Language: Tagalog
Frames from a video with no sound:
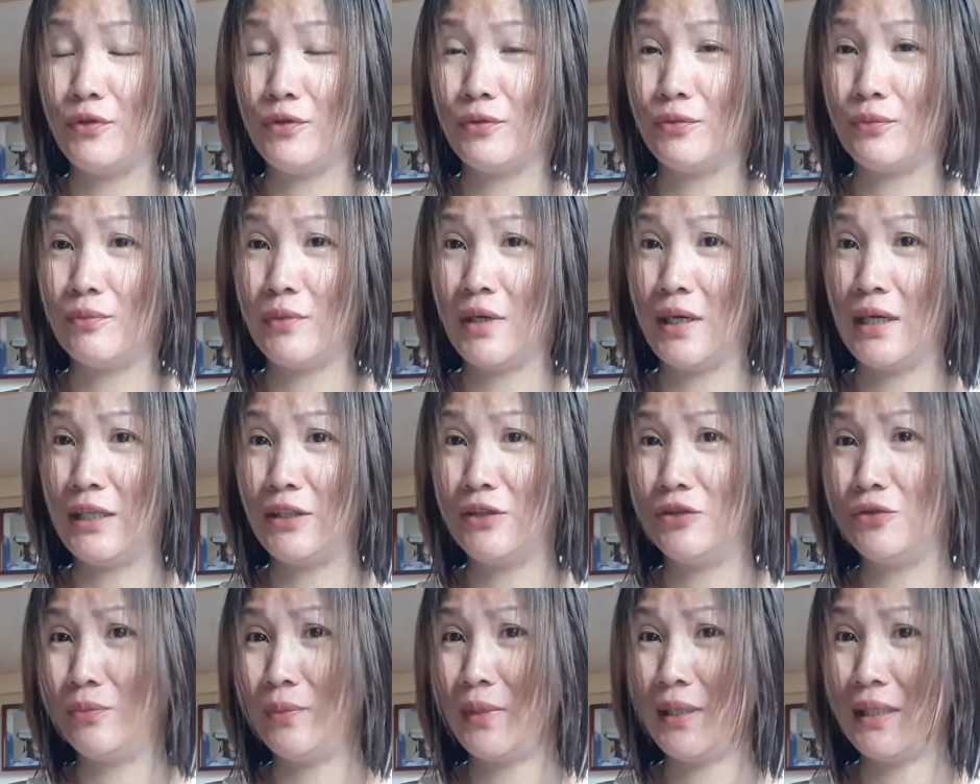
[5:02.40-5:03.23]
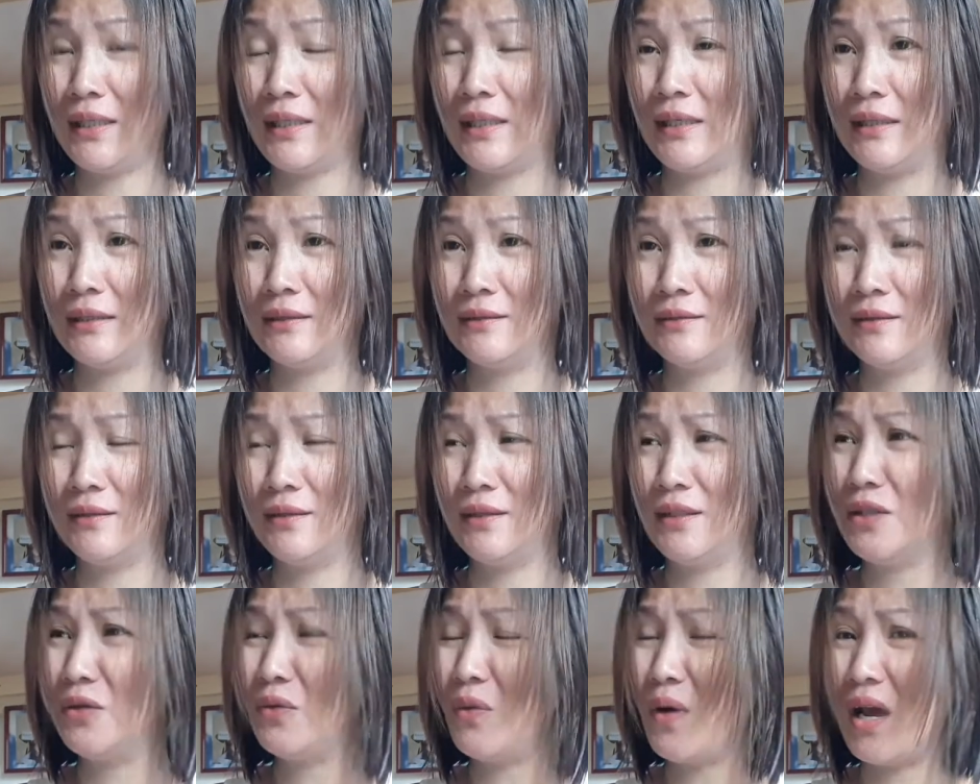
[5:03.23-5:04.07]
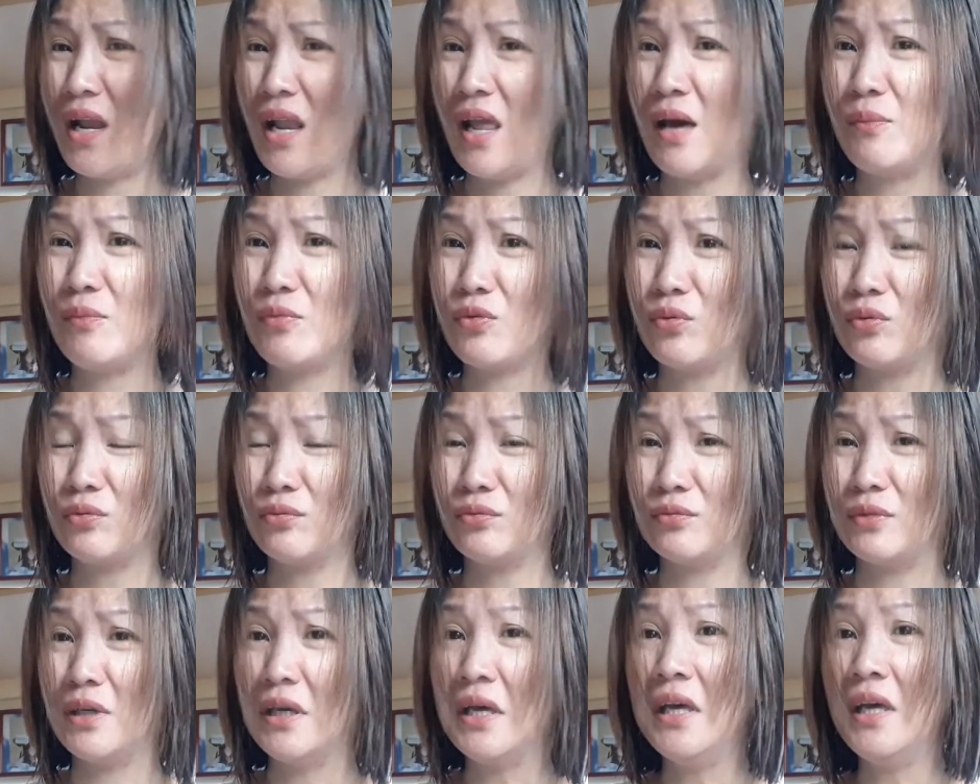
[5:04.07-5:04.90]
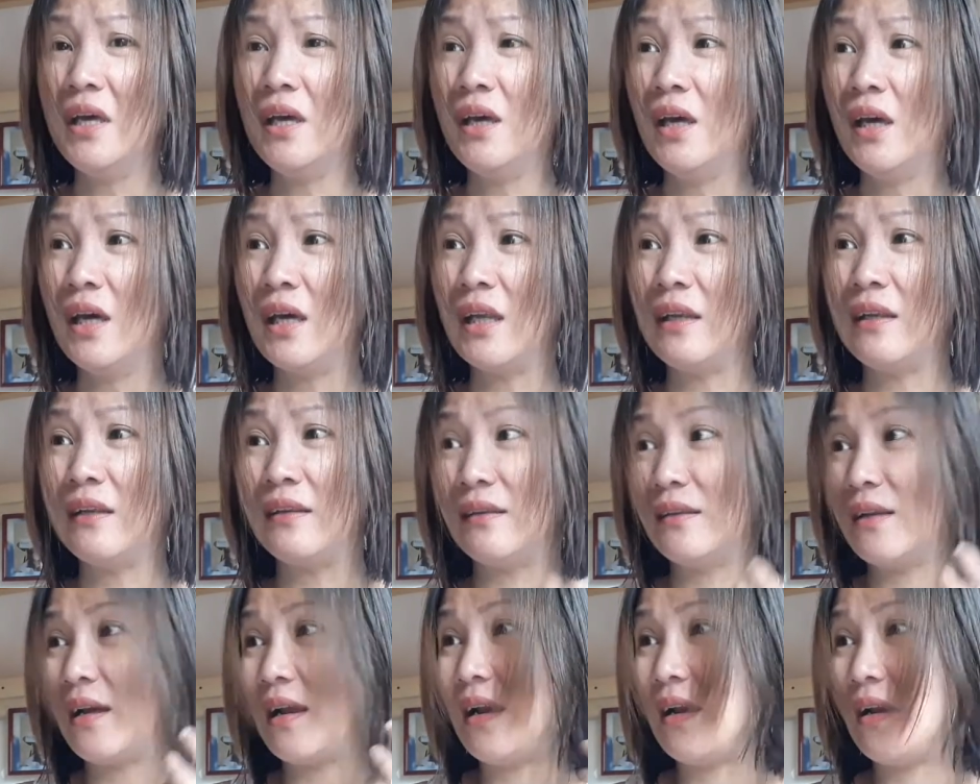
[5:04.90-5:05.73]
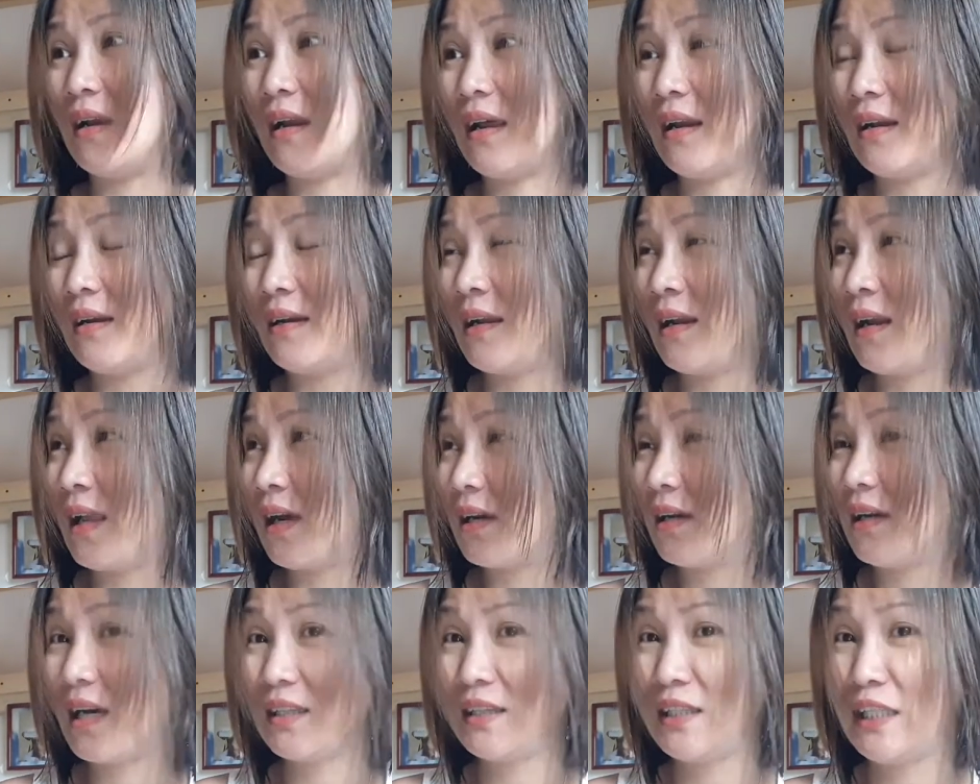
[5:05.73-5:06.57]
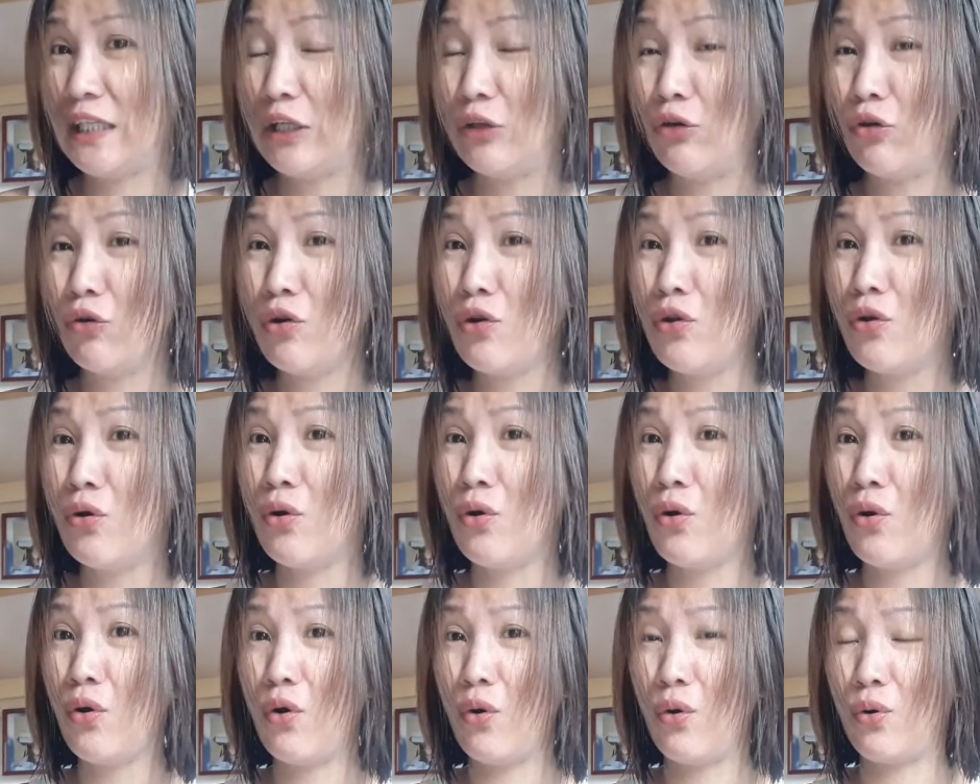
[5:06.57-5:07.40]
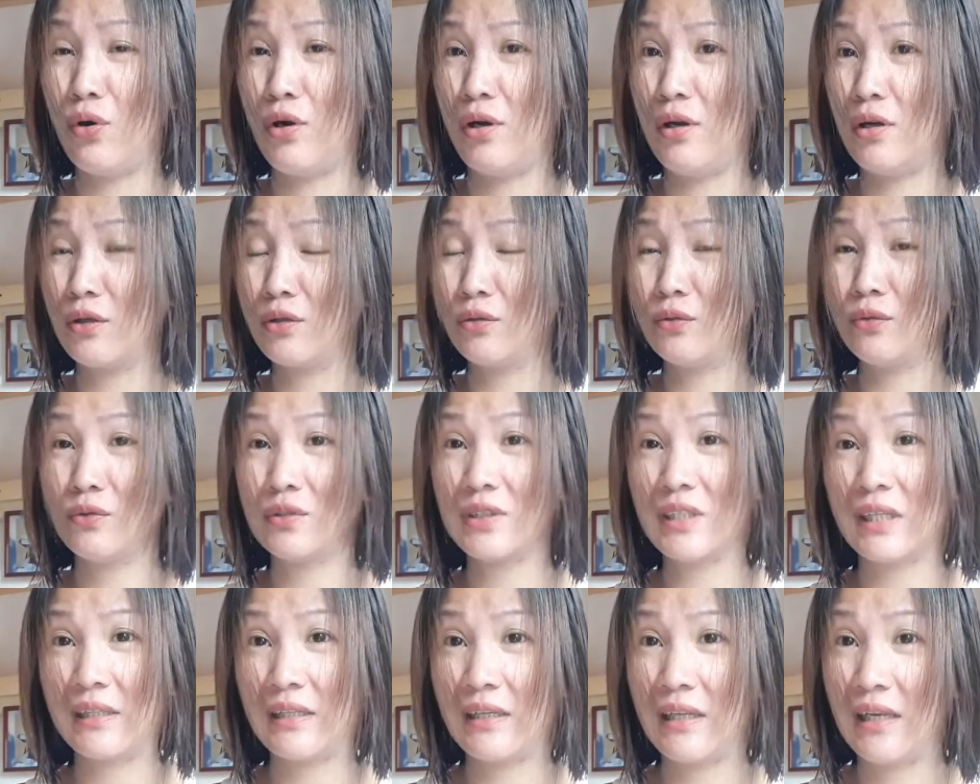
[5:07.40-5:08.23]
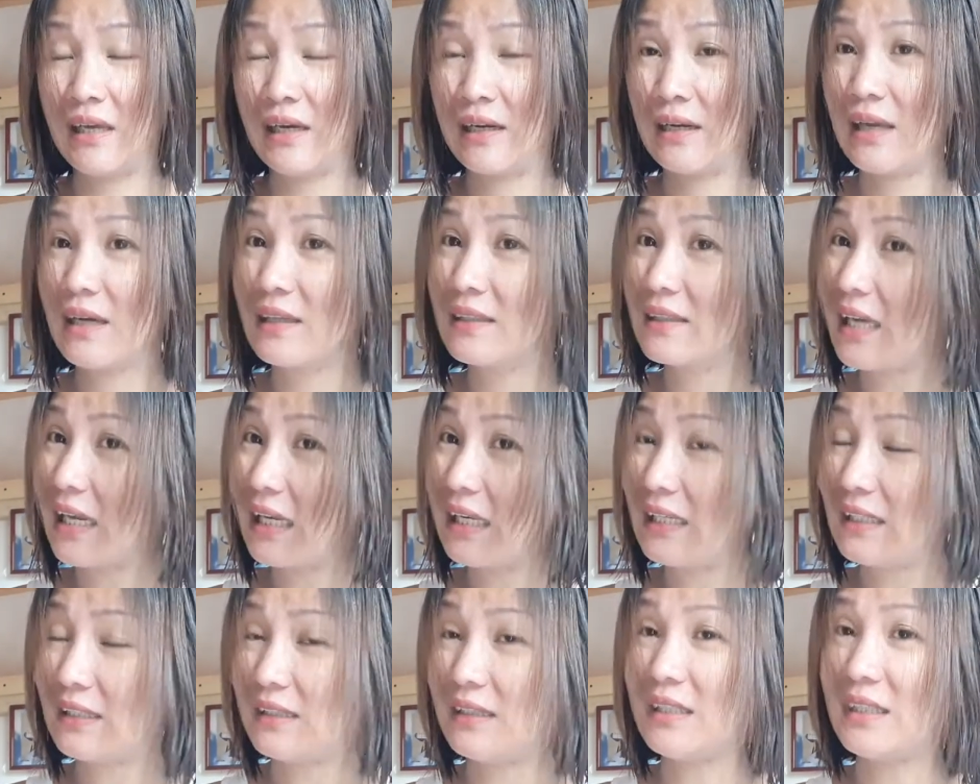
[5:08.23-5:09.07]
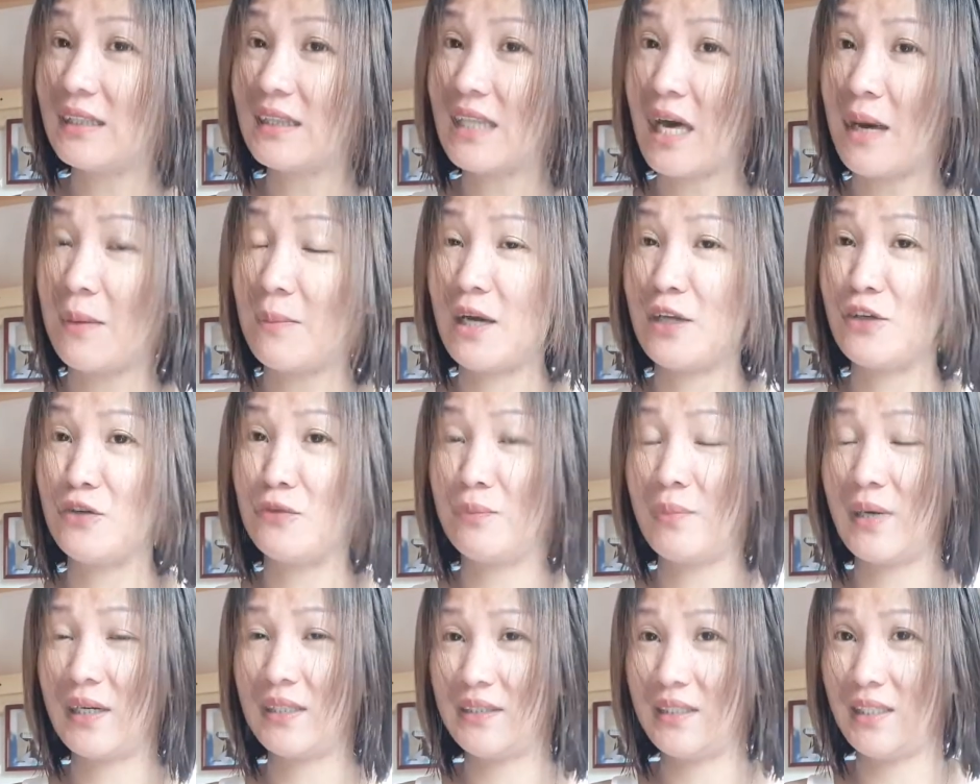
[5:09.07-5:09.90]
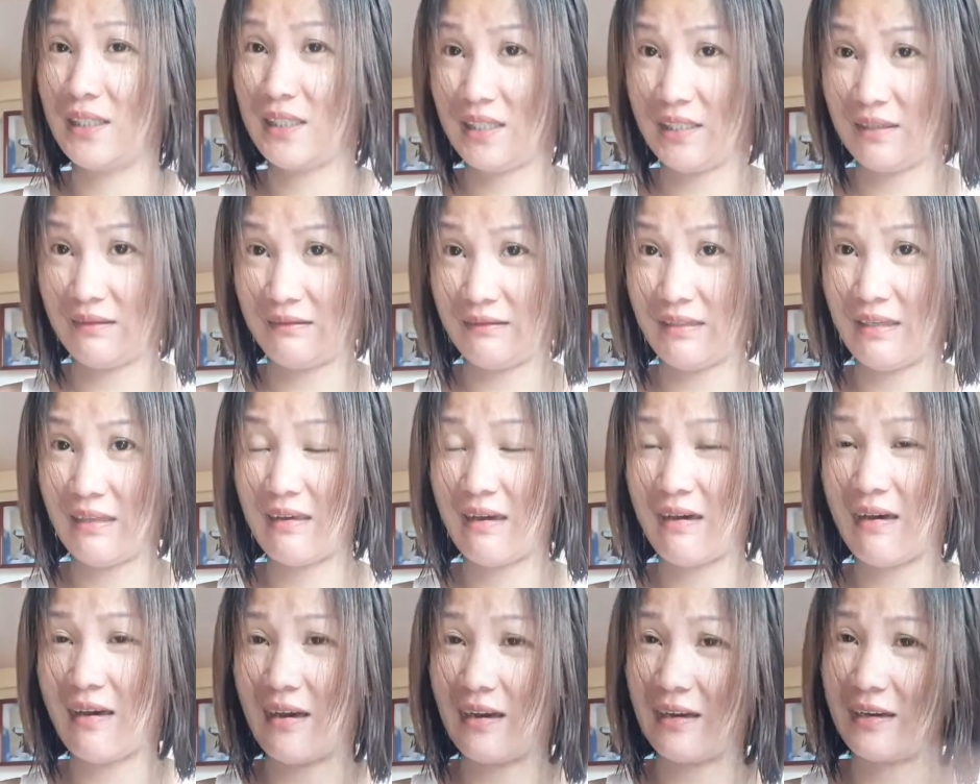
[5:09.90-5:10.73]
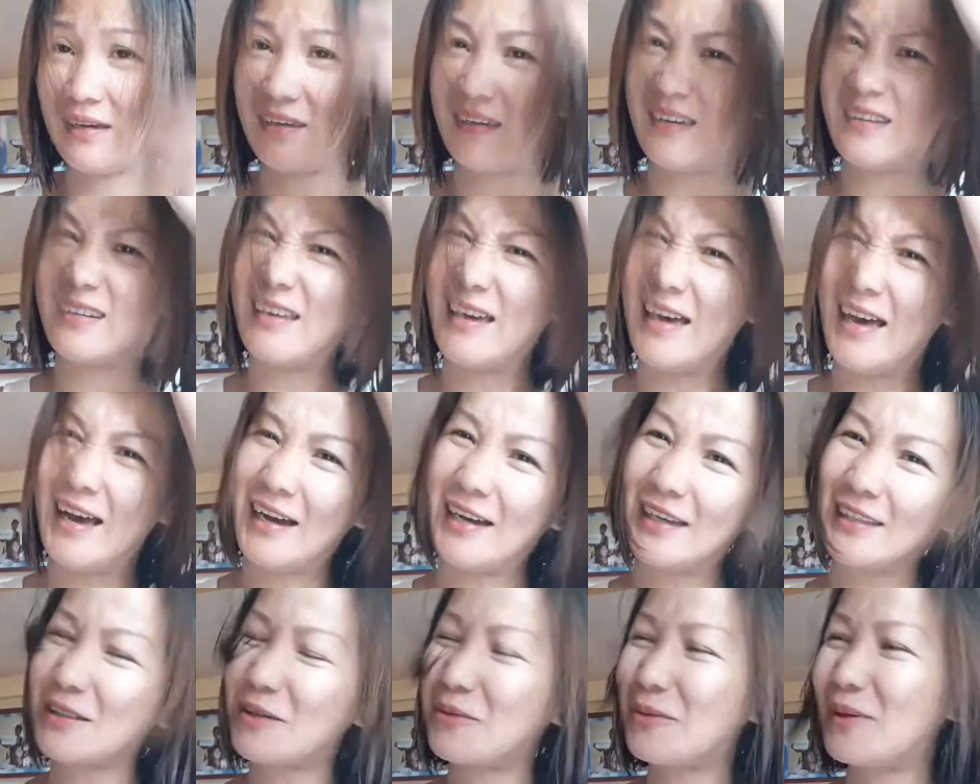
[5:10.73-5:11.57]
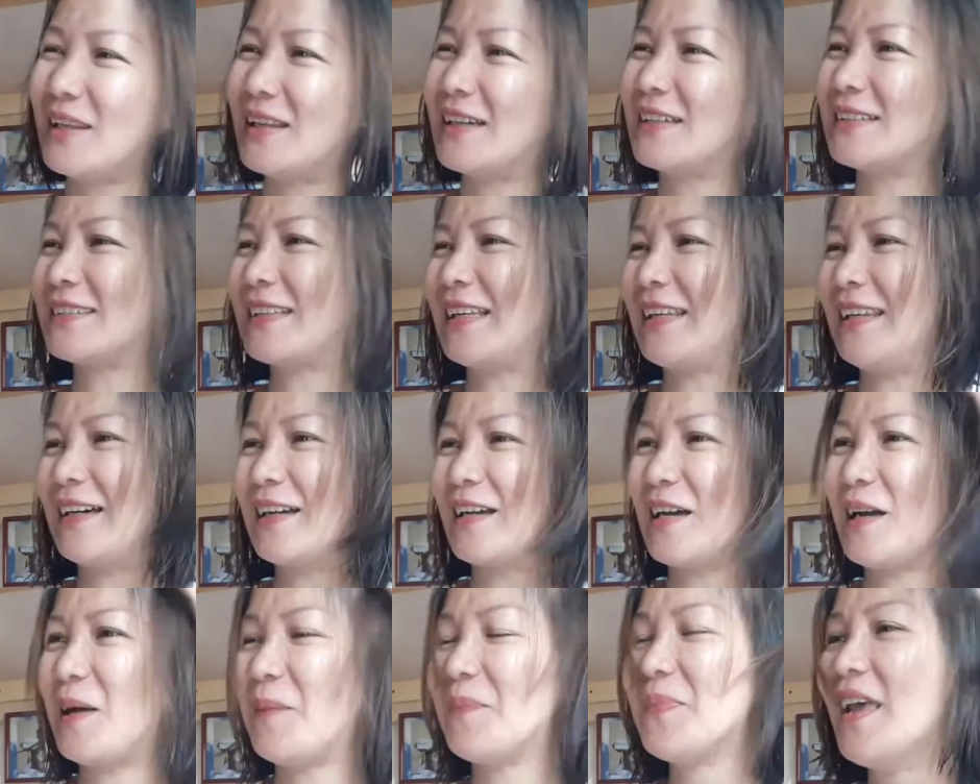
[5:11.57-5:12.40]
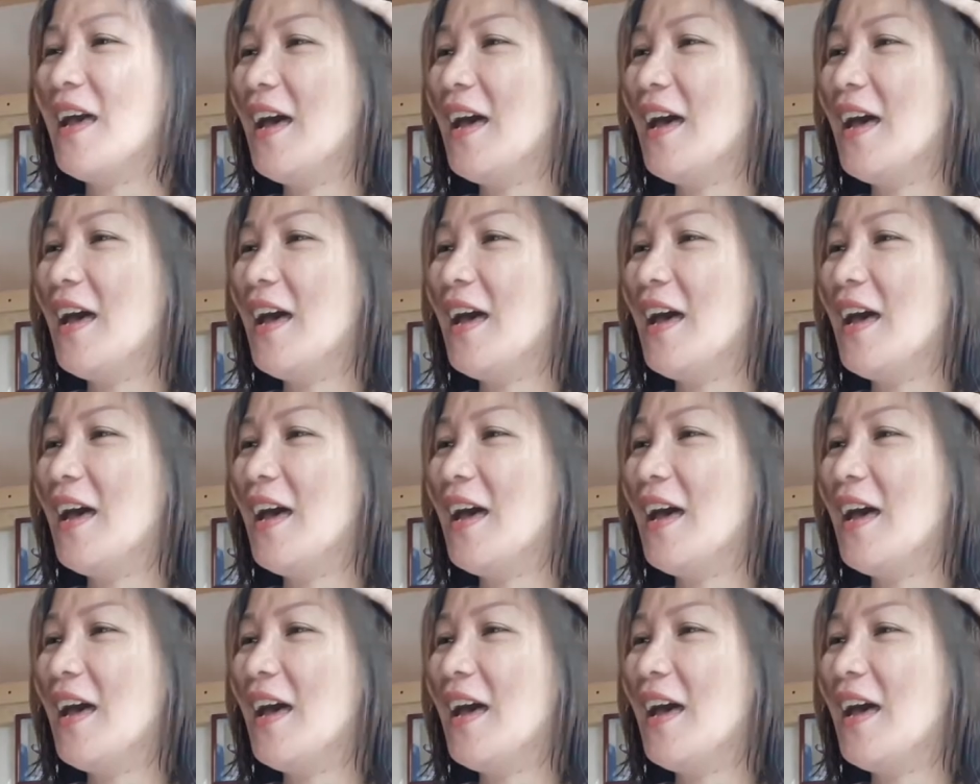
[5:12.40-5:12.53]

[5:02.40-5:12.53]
yung mga dumikit, di ko alam kung nalaglag ni lolo or kusang nalaglag dahil hindi tama yung pagdikit nila. Kaya nakakatawa lang talaga.